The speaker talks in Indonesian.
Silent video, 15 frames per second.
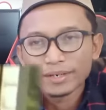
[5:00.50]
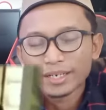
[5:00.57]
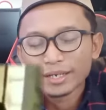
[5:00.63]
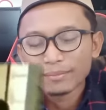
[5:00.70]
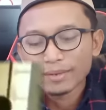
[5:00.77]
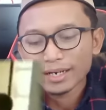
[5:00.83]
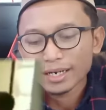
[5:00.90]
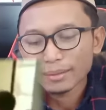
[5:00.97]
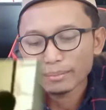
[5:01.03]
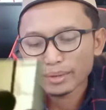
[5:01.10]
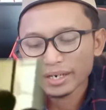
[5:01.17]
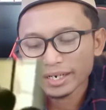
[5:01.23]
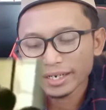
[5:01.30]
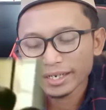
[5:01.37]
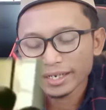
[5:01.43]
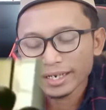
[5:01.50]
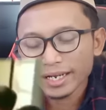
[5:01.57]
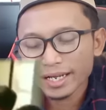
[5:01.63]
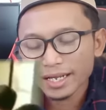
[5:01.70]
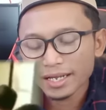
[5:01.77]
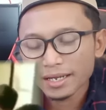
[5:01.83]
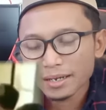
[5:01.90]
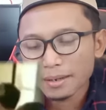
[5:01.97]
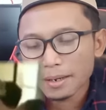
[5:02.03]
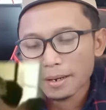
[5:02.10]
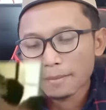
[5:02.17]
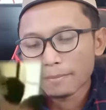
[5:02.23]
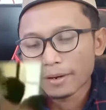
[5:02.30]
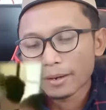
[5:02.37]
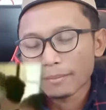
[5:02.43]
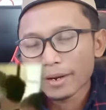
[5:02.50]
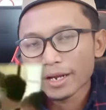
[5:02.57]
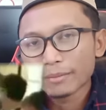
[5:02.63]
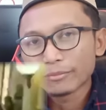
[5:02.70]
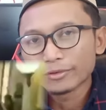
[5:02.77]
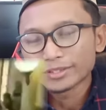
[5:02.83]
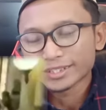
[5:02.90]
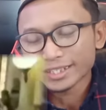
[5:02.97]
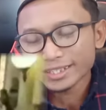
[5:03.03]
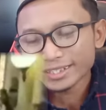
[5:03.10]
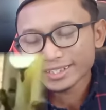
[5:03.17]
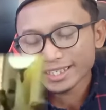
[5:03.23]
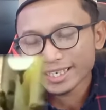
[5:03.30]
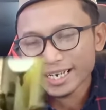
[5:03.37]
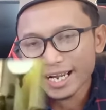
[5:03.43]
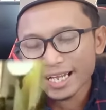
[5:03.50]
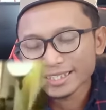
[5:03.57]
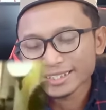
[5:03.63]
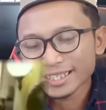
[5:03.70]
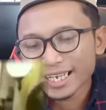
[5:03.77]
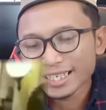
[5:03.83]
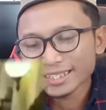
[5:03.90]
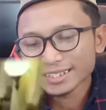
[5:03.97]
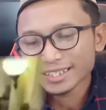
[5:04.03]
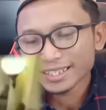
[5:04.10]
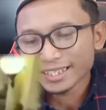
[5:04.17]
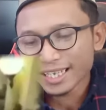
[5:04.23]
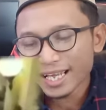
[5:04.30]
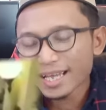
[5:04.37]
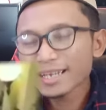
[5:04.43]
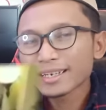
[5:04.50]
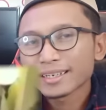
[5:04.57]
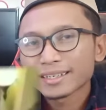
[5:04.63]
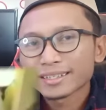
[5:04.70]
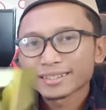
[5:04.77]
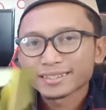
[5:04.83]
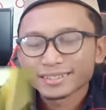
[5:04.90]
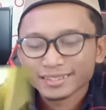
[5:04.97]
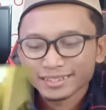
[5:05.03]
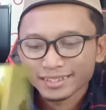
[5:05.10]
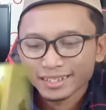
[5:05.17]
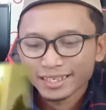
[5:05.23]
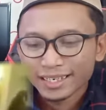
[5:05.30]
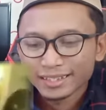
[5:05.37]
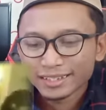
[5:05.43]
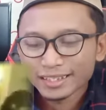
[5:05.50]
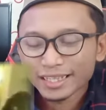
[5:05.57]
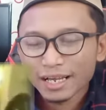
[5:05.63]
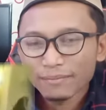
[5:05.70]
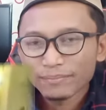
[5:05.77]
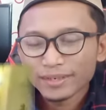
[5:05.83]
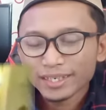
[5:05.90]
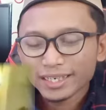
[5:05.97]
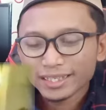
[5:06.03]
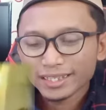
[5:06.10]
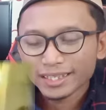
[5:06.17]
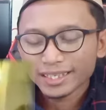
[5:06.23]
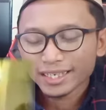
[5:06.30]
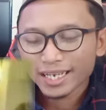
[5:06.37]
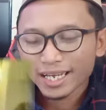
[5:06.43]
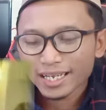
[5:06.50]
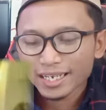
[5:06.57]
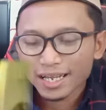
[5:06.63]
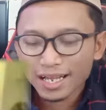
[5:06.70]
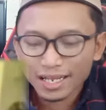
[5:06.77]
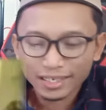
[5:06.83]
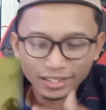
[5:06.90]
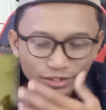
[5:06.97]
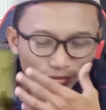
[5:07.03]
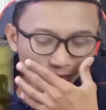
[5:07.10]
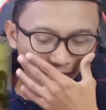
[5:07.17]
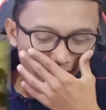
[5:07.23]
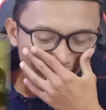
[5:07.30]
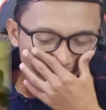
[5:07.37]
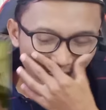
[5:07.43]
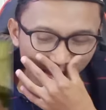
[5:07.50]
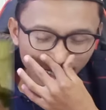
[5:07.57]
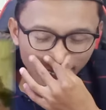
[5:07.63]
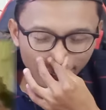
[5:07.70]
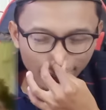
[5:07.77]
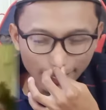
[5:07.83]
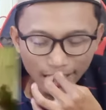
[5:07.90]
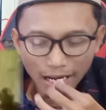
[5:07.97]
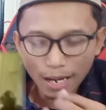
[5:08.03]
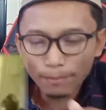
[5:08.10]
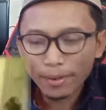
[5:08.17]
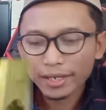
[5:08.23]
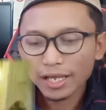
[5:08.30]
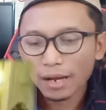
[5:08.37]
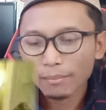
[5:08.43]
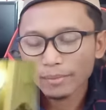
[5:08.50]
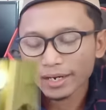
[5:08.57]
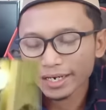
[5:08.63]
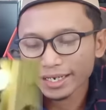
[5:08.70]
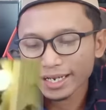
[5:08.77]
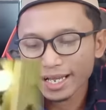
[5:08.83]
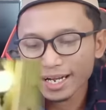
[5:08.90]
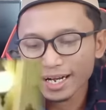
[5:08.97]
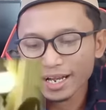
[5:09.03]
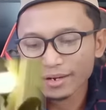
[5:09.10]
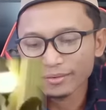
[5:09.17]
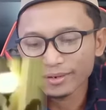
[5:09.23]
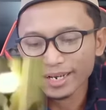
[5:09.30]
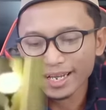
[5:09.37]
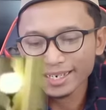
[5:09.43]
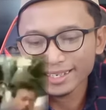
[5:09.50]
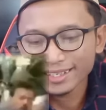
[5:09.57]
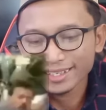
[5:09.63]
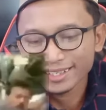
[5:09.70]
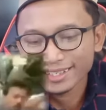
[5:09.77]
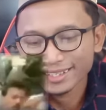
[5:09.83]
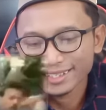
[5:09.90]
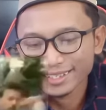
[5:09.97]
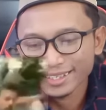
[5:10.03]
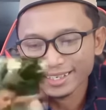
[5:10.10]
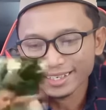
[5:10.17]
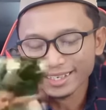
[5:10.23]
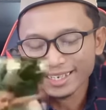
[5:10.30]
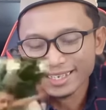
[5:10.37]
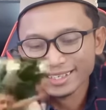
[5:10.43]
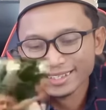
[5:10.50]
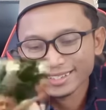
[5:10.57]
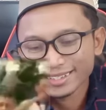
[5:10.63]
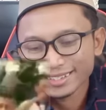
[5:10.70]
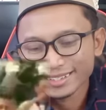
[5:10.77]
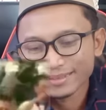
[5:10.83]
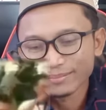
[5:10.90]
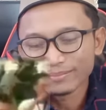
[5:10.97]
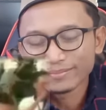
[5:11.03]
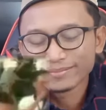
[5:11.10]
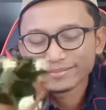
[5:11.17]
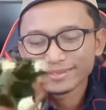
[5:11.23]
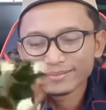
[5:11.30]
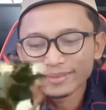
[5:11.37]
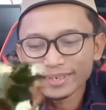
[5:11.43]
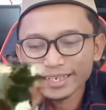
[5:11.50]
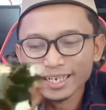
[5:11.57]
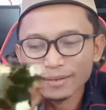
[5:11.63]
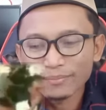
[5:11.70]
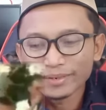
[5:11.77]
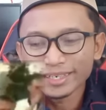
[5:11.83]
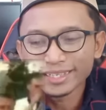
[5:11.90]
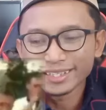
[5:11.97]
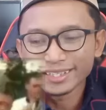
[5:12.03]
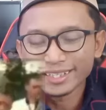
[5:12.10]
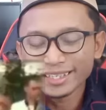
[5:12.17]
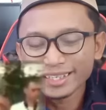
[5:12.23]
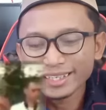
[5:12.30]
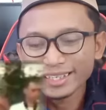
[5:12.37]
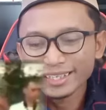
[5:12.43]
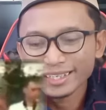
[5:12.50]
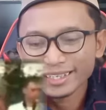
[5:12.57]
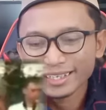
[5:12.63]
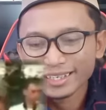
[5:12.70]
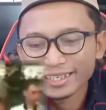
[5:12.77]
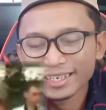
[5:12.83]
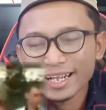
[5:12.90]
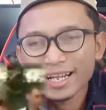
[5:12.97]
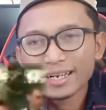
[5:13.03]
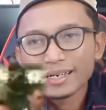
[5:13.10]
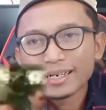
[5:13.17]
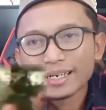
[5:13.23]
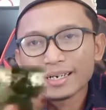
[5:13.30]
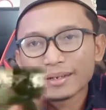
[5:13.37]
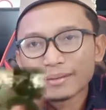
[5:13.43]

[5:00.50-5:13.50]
bagaimana mereka bermain musik dengan asik-asiknya tetapi ketika ada suara azan apa yang mereka lakukan ya. mereka berhenti dan